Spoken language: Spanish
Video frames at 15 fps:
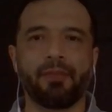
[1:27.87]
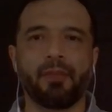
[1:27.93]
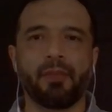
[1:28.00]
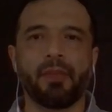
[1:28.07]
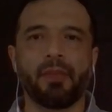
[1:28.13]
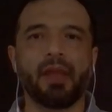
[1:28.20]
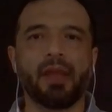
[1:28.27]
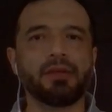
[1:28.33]

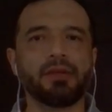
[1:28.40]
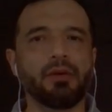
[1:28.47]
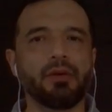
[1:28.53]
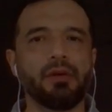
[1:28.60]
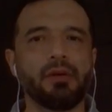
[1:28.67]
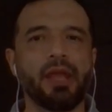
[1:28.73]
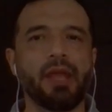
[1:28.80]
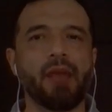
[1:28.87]
Eso,
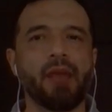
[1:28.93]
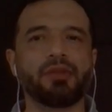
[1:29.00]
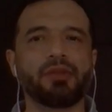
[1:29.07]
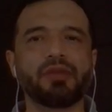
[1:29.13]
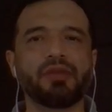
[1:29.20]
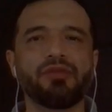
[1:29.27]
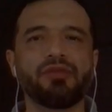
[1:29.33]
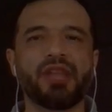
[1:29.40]
digamos que es
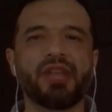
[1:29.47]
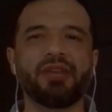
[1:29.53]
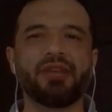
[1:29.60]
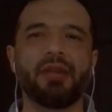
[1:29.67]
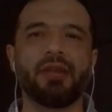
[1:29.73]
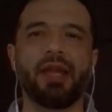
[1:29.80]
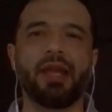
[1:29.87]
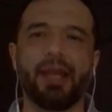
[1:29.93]
un sello
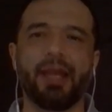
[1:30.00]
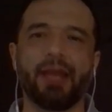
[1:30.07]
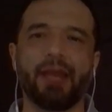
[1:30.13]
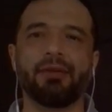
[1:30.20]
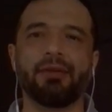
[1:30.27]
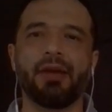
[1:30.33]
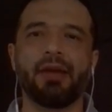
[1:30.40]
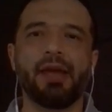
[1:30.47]
del ingeniero,
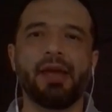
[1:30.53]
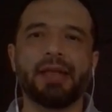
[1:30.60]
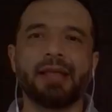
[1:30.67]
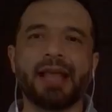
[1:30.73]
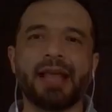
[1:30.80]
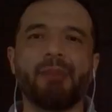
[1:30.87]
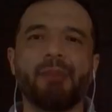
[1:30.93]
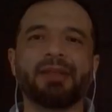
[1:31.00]
esa
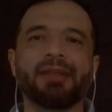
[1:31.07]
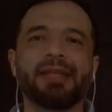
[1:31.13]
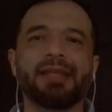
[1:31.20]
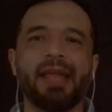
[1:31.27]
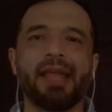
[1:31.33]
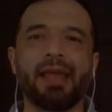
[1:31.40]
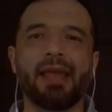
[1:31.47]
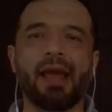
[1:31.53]

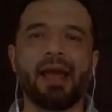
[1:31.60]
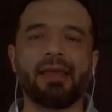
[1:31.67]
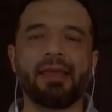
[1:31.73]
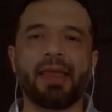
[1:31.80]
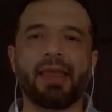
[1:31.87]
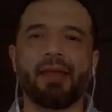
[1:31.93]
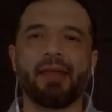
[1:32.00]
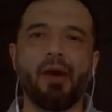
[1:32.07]
capacidad de,
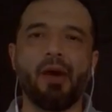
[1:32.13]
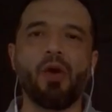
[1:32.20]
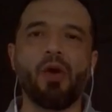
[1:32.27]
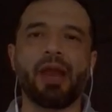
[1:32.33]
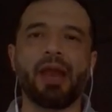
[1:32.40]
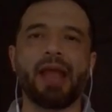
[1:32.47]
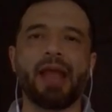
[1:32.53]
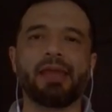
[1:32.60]
trabajo
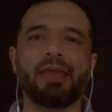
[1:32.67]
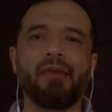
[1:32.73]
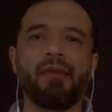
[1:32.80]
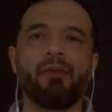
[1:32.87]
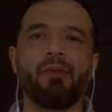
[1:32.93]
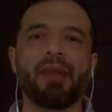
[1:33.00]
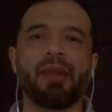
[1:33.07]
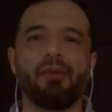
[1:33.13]

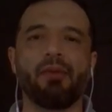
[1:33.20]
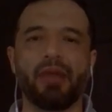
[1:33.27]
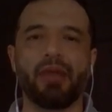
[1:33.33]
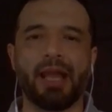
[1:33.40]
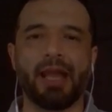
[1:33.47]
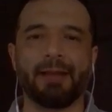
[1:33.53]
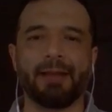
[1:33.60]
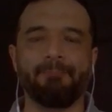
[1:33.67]
creativo para
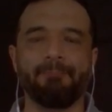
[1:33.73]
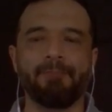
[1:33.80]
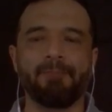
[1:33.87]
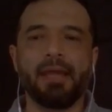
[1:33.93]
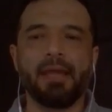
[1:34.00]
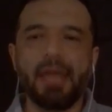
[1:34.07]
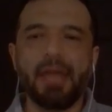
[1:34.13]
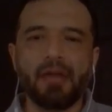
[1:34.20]
modelar.
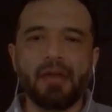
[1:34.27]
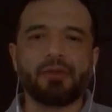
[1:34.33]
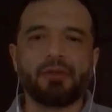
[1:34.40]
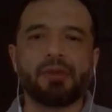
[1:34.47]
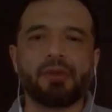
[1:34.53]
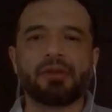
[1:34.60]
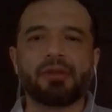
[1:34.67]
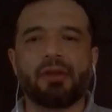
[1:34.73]
Y nosotros
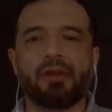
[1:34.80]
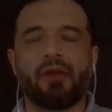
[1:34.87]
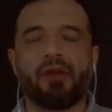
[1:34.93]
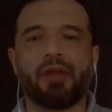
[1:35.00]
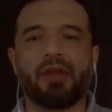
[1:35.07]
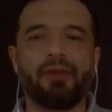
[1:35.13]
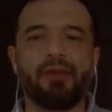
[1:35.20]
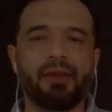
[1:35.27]
vamos a
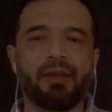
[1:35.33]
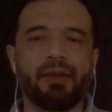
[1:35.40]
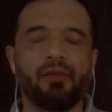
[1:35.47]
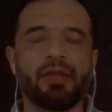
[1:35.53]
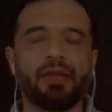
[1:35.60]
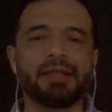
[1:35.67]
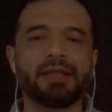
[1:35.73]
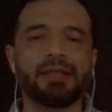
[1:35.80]

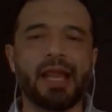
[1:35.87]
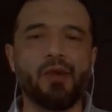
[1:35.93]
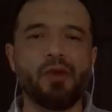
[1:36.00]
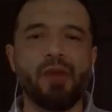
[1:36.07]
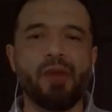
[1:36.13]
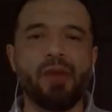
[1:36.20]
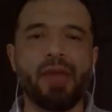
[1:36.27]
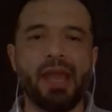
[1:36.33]
utilizar el
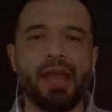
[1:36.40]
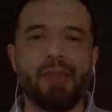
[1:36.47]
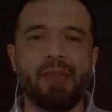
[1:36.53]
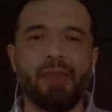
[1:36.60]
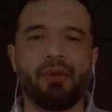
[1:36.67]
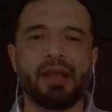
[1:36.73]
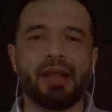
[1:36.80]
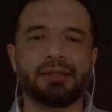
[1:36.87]
UML,
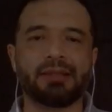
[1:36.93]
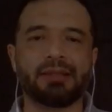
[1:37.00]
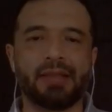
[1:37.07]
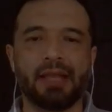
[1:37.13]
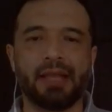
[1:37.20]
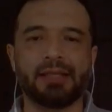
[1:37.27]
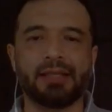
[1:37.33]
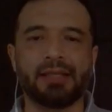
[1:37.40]
por las
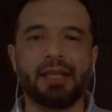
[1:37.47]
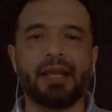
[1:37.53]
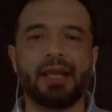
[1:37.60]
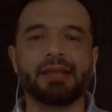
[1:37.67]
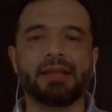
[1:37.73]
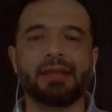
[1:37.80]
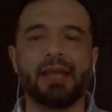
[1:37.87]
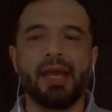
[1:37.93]
siglas en
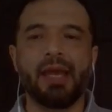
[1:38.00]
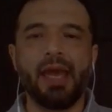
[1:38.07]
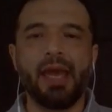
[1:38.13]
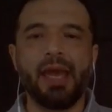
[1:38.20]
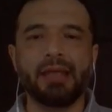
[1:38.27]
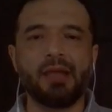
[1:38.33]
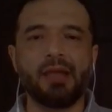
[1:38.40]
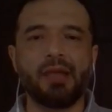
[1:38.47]
inglés,
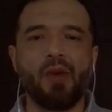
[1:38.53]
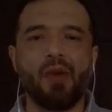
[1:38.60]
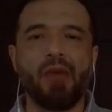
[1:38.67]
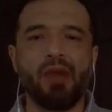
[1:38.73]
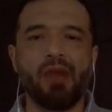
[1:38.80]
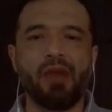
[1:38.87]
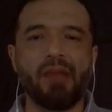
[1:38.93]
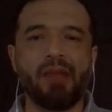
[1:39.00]
el lenguaje de
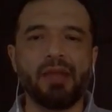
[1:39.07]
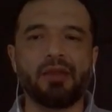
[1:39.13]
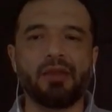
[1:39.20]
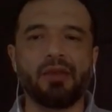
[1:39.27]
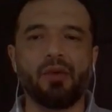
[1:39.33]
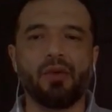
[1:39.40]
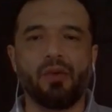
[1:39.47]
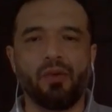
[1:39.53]

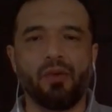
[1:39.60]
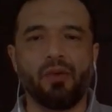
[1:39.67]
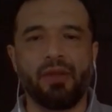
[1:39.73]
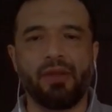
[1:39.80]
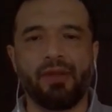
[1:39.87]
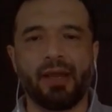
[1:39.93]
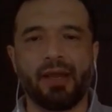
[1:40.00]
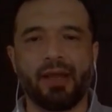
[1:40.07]
modelamiento
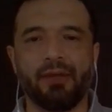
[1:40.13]
unificado.